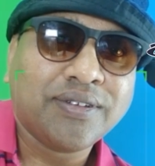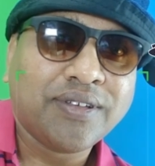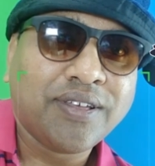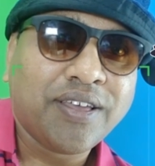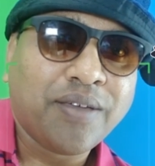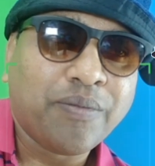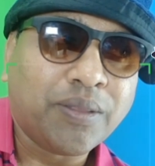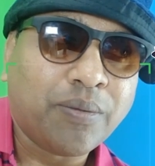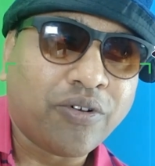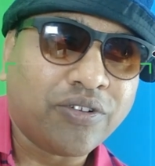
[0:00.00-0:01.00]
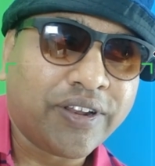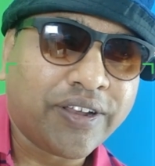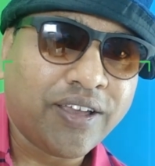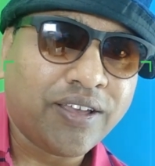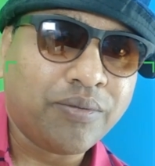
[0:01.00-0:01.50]
அது கேமரா ஃபாலோ ஆகுது
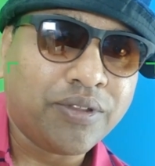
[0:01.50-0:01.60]
பாருங்கள்